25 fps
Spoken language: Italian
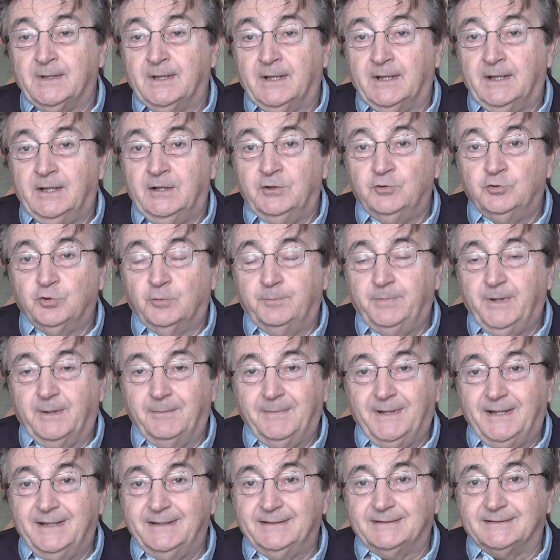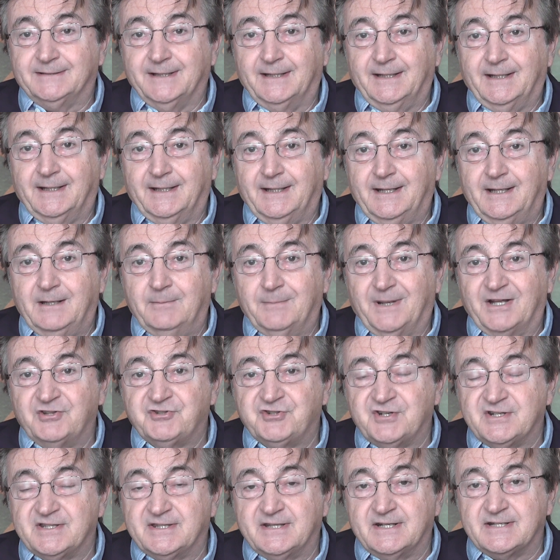Indubbiamente il
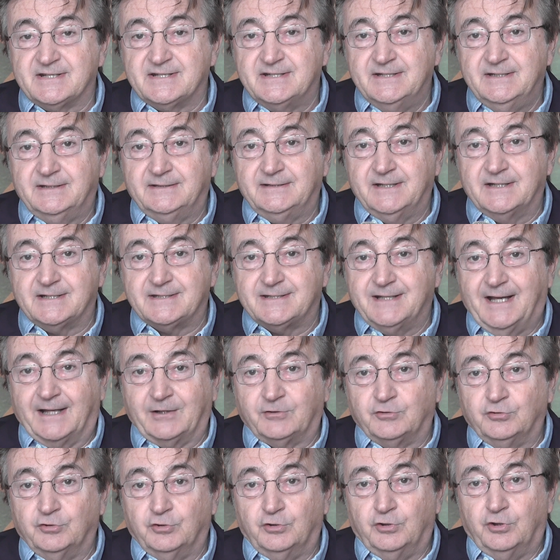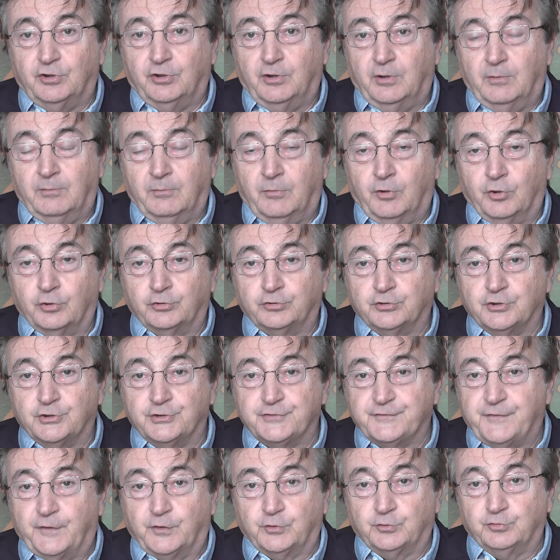Manchester City è stato molto
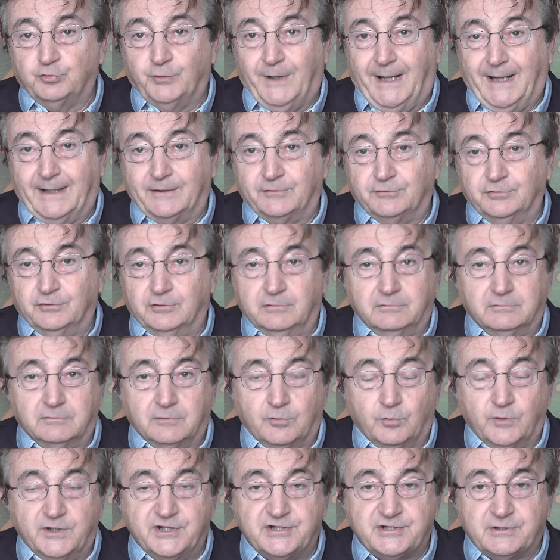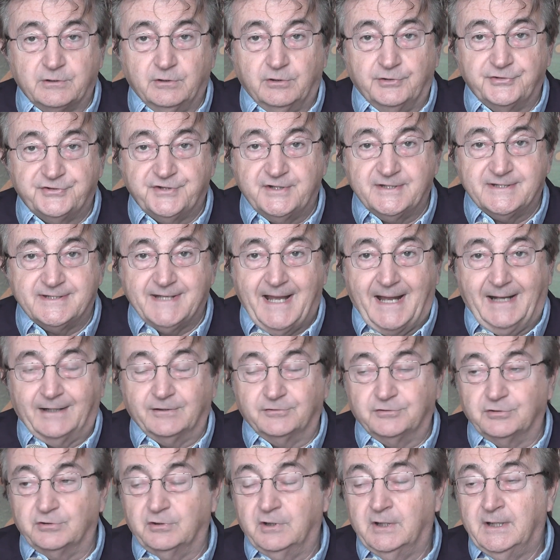sfortunato, questo
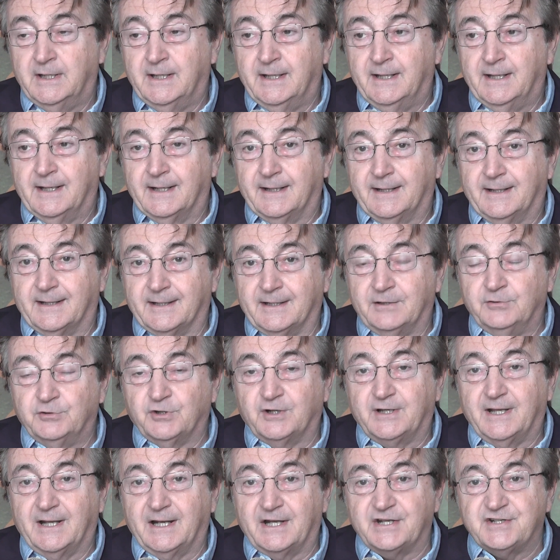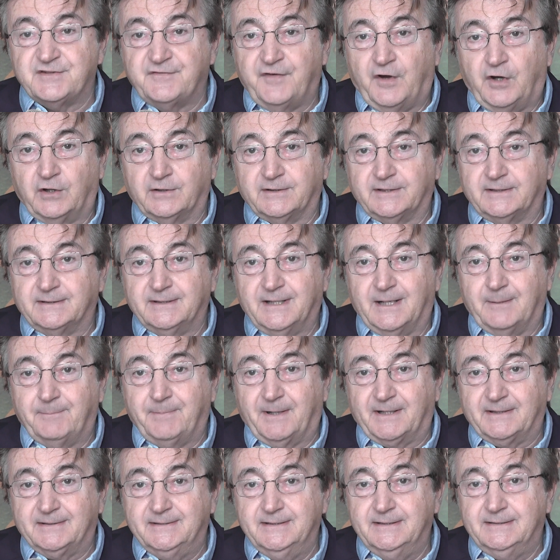senz'altro. Credo che la svolta della
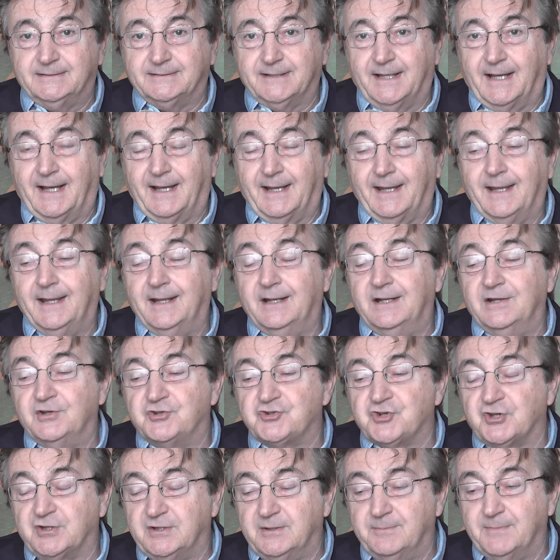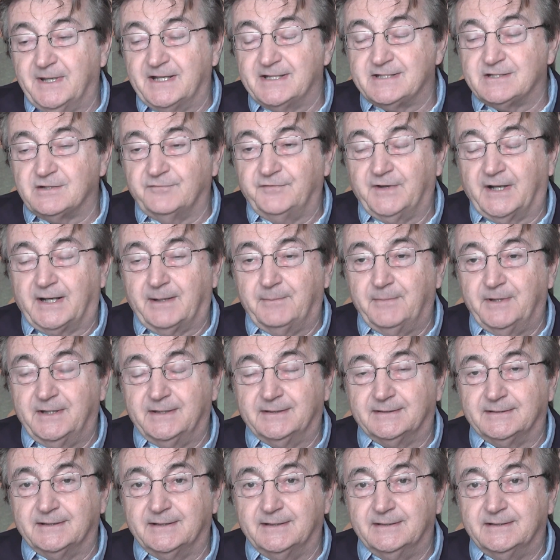partita, e lì c'è di mezzo
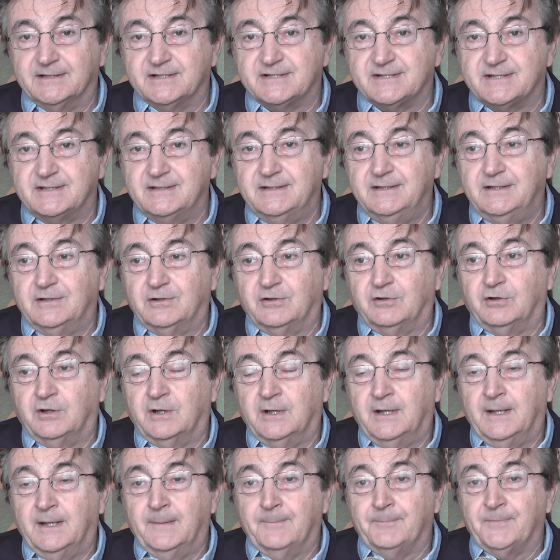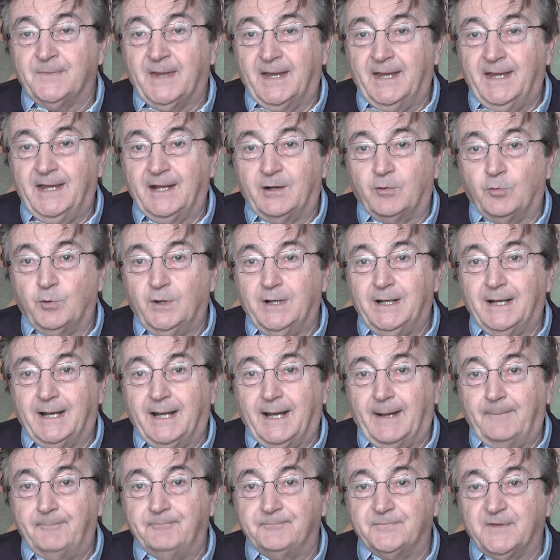veramente il destino, è
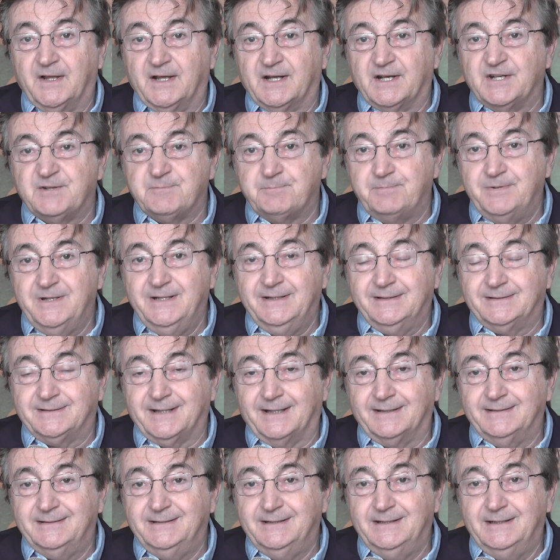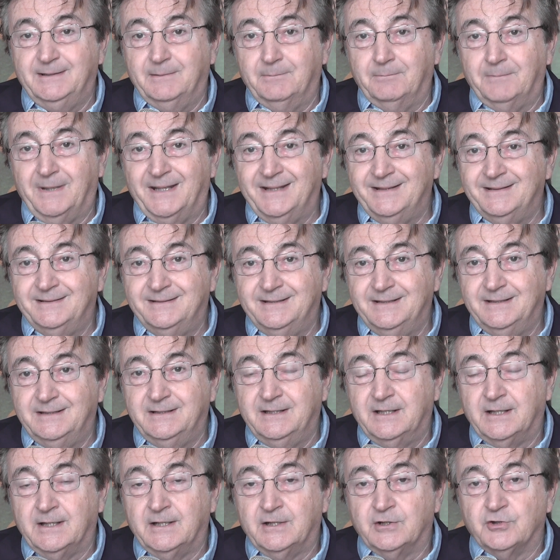quella respinta di
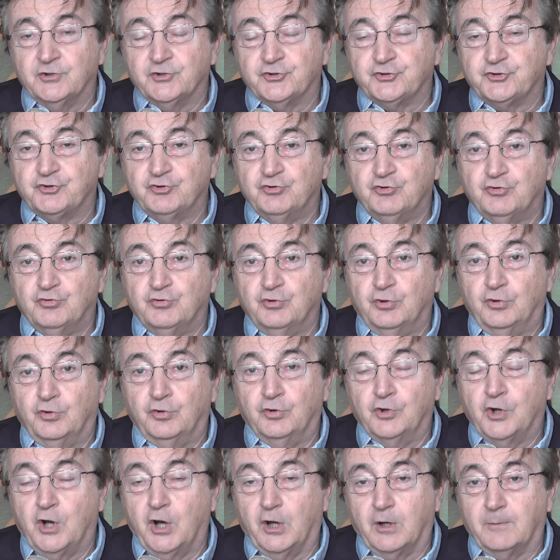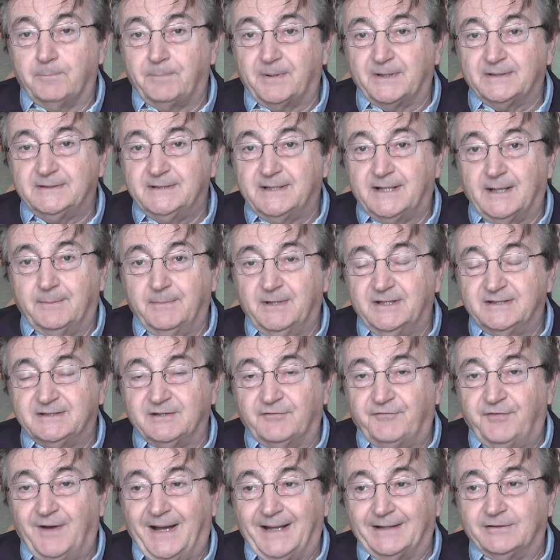Mendy su un gol
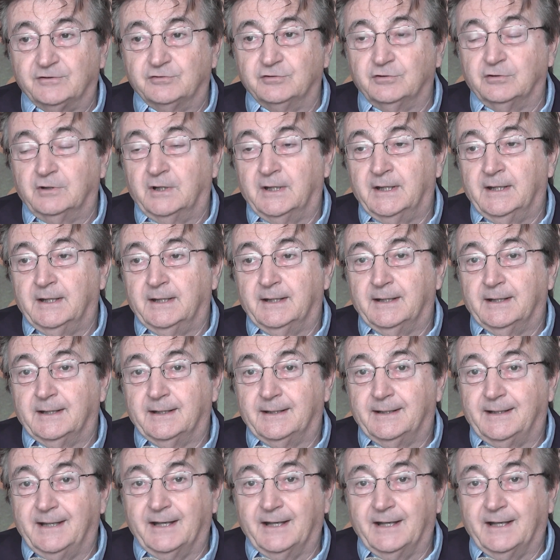praticamente fatto che